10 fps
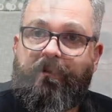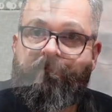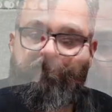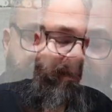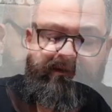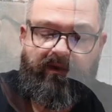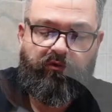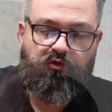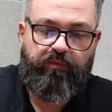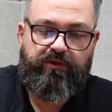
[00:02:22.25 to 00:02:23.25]
Qui entriamo
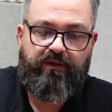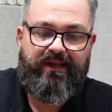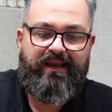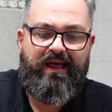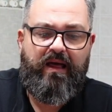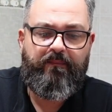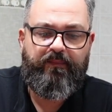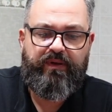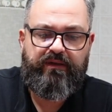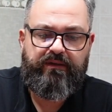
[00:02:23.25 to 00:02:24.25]
subito nell'app,